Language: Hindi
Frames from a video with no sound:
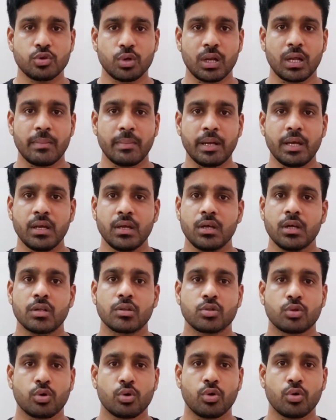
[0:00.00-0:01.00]
सोलह में
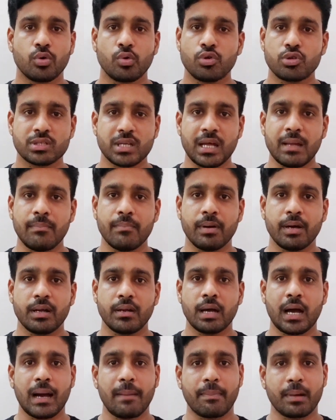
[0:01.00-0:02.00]
तो उस टाइम
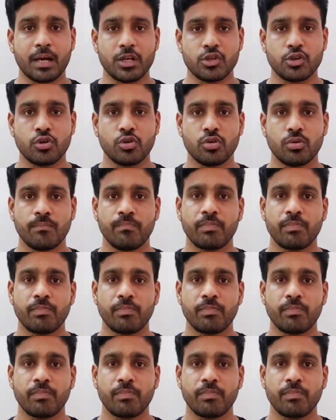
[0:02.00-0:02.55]
पर आपका जो